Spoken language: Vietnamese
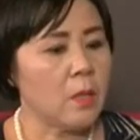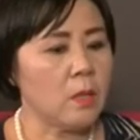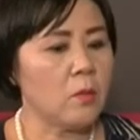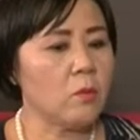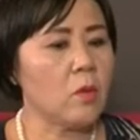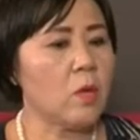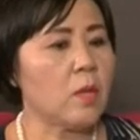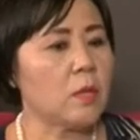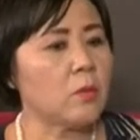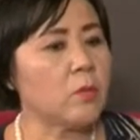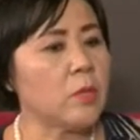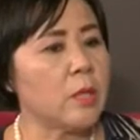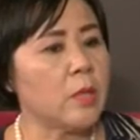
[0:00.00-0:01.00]
thì lúc đó là
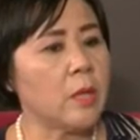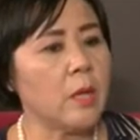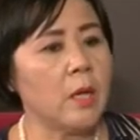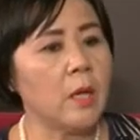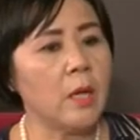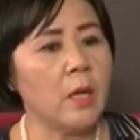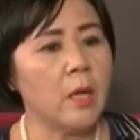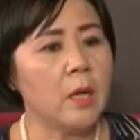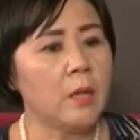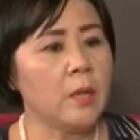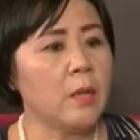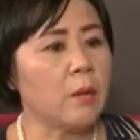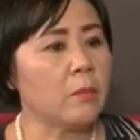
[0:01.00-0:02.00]
tôi ờ,
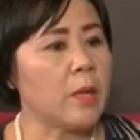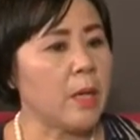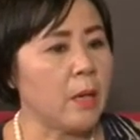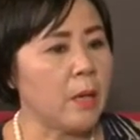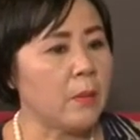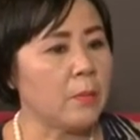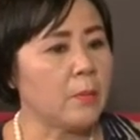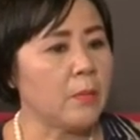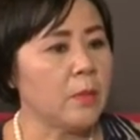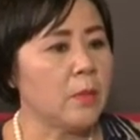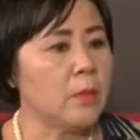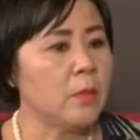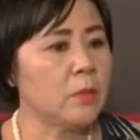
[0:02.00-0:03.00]
đi học đại học
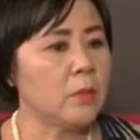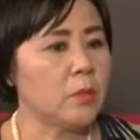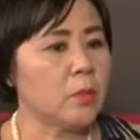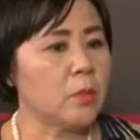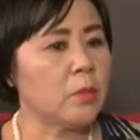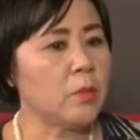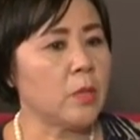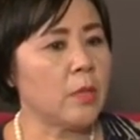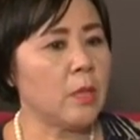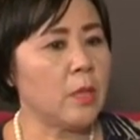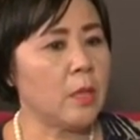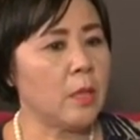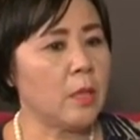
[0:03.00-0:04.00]
rồi tôi
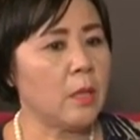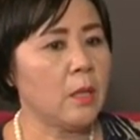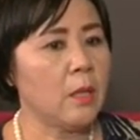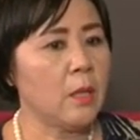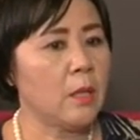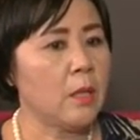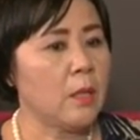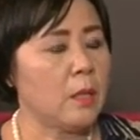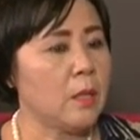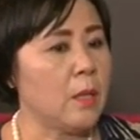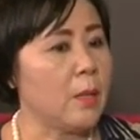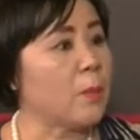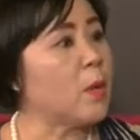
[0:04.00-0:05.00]
ờ,
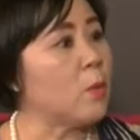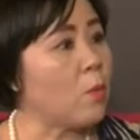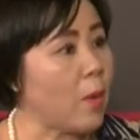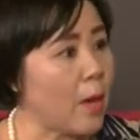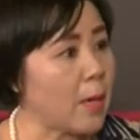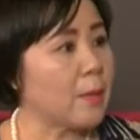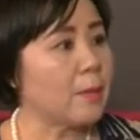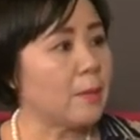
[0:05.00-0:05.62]
đi làm cơ quan